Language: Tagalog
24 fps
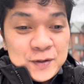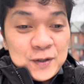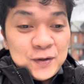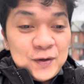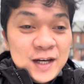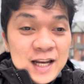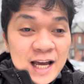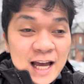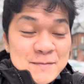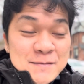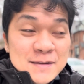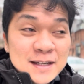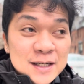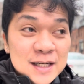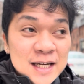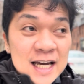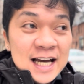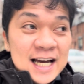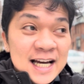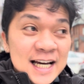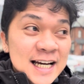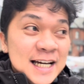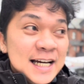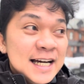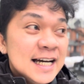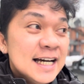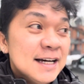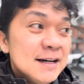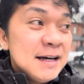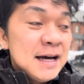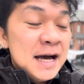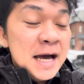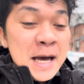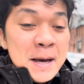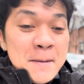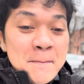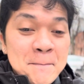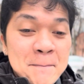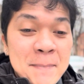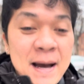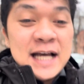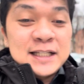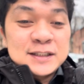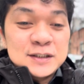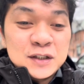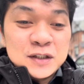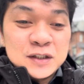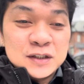wala kaming uh,
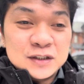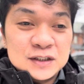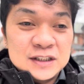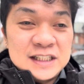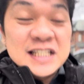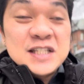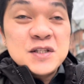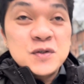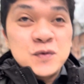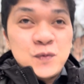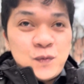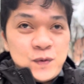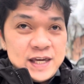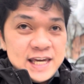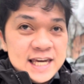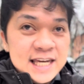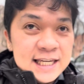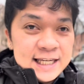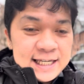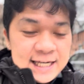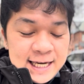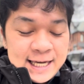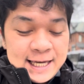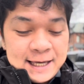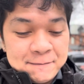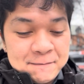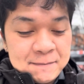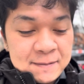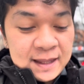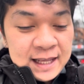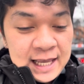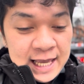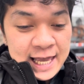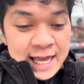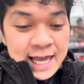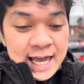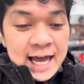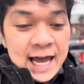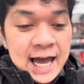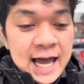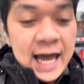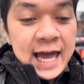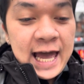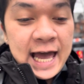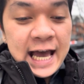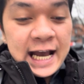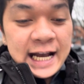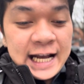pasok this week
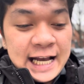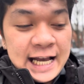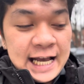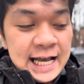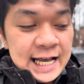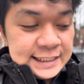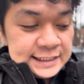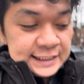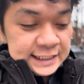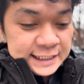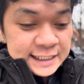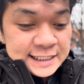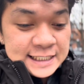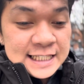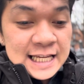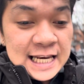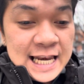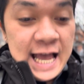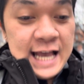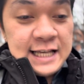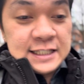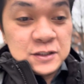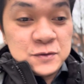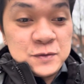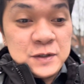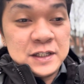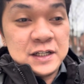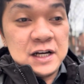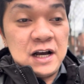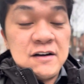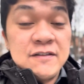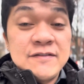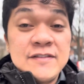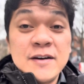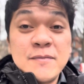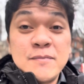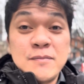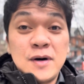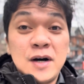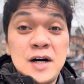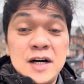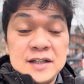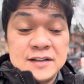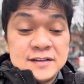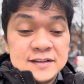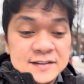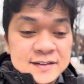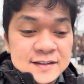as it is the last week of the
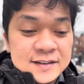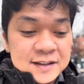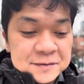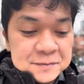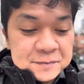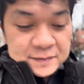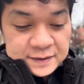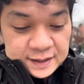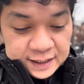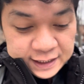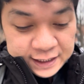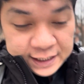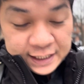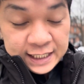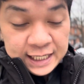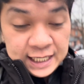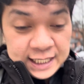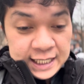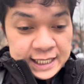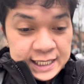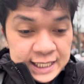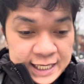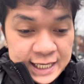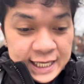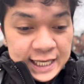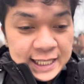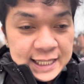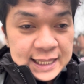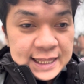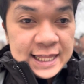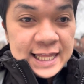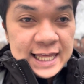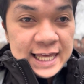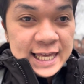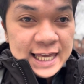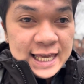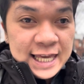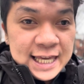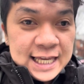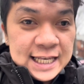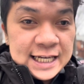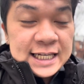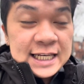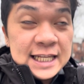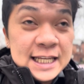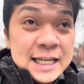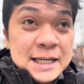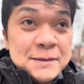month. And
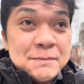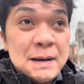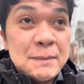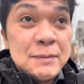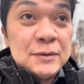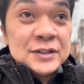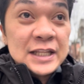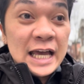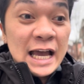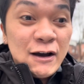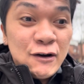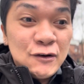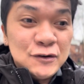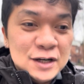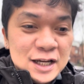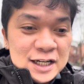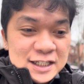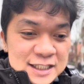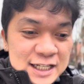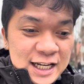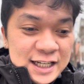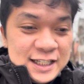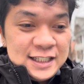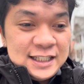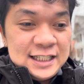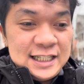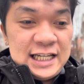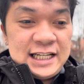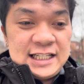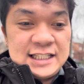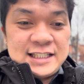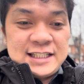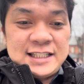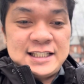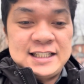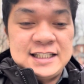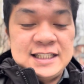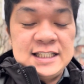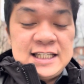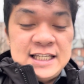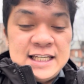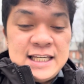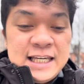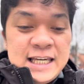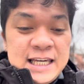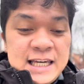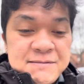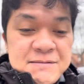then, papunta ako ng Dundas.
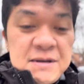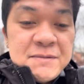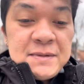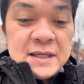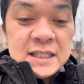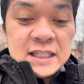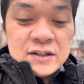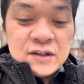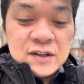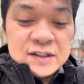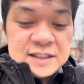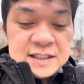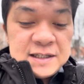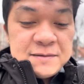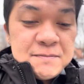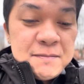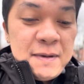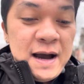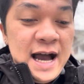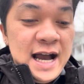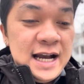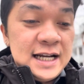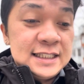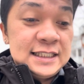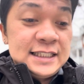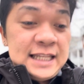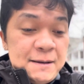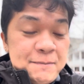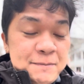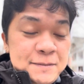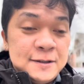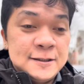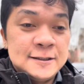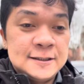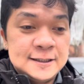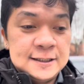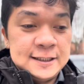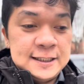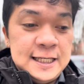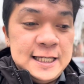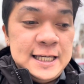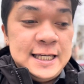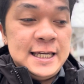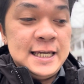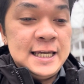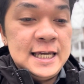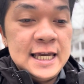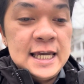Mimit ko si Mac, tapos
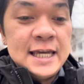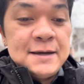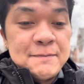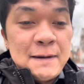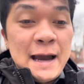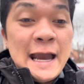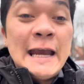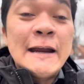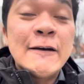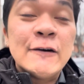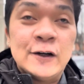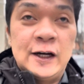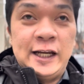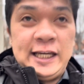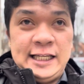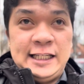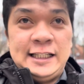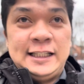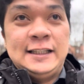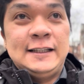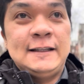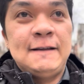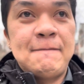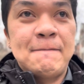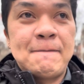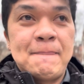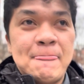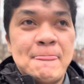si Myrel